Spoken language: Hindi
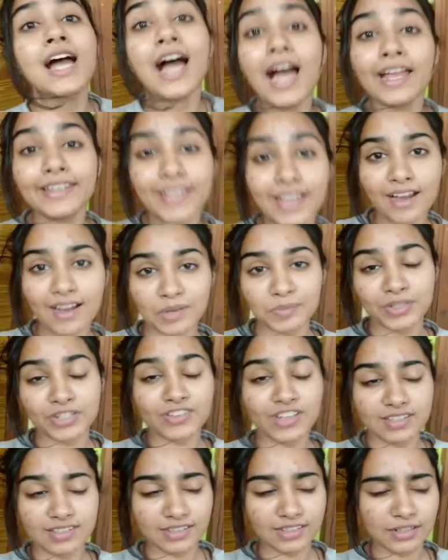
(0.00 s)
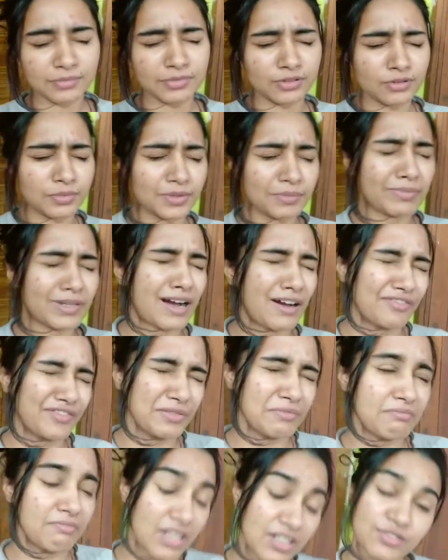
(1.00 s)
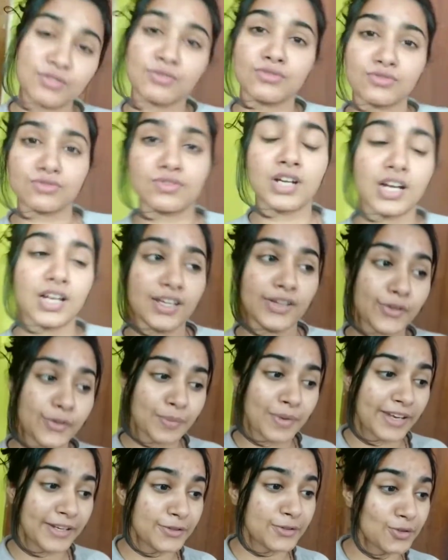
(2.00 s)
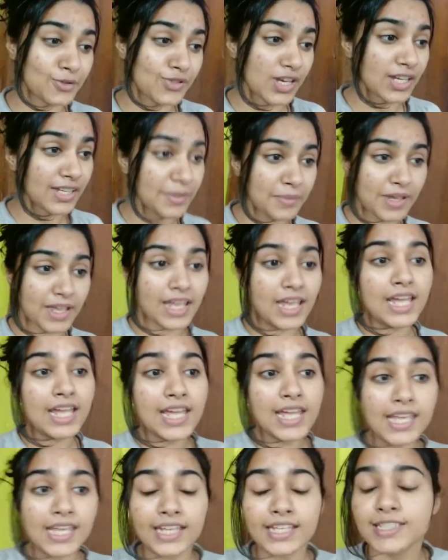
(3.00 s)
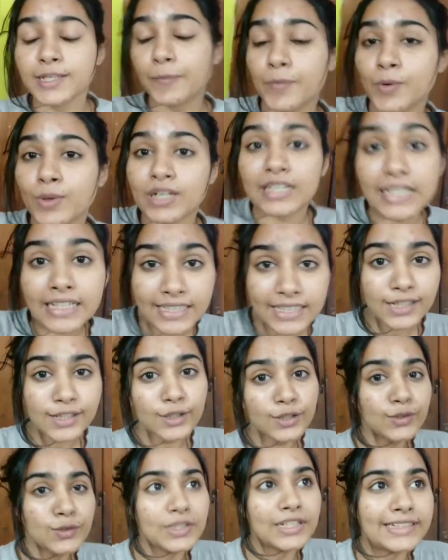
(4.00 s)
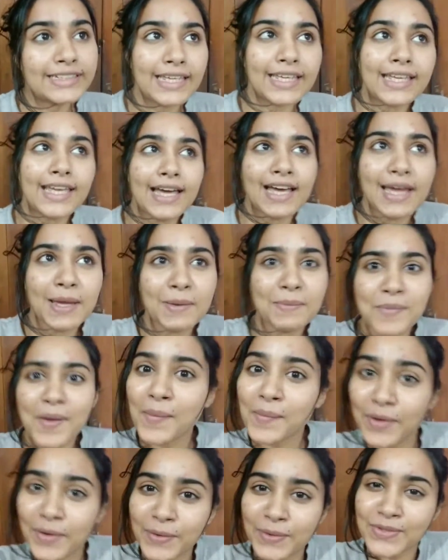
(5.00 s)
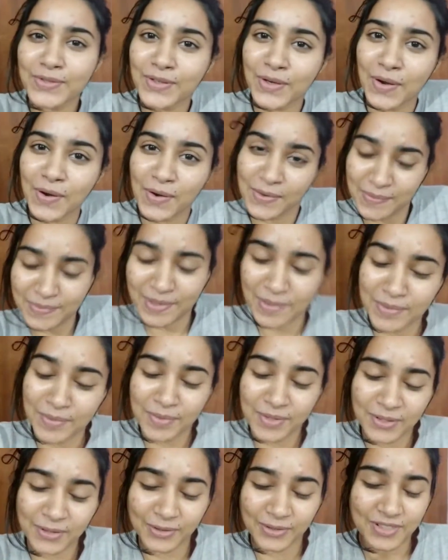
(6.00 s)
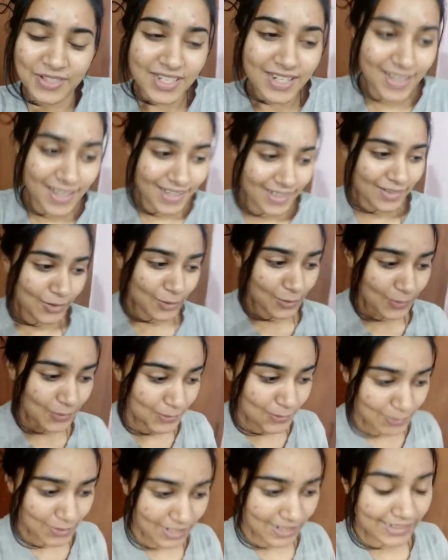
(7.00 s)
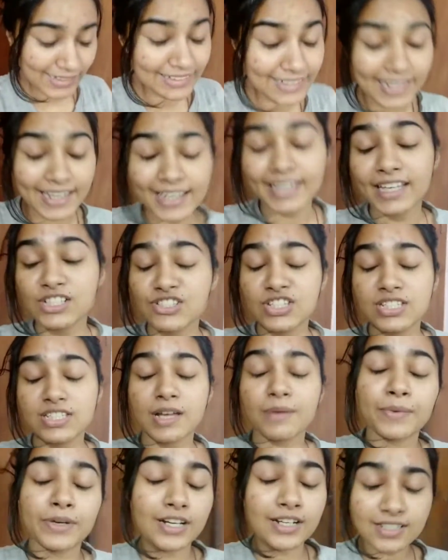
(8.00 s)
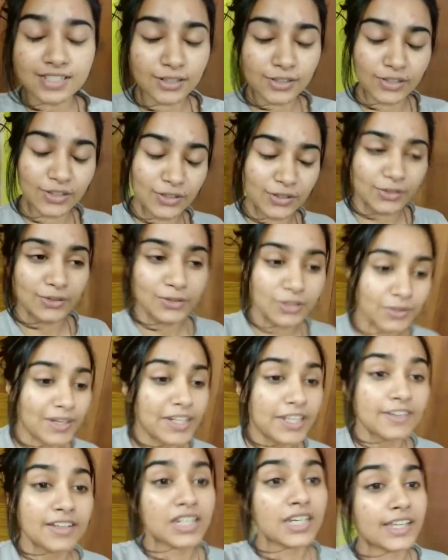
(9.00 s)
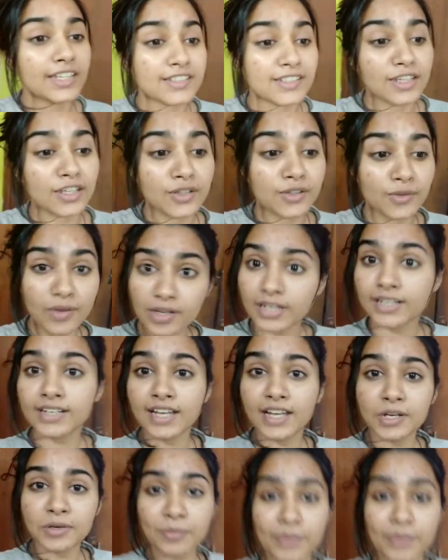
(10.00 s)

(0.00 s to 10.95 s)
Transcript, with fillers: एंड या अपने ड्रेसिंग टेबल को भी काफ़ी मैस हो चुका है तो मैंने सोचा कि मैं इन सबको क्लीन कर लूँ इससे क्या है मैं भी खुश और मम्मी भी खुश तो ये एक चीज़ आप कर सकते हो 21 डेज के क्वारंटाइन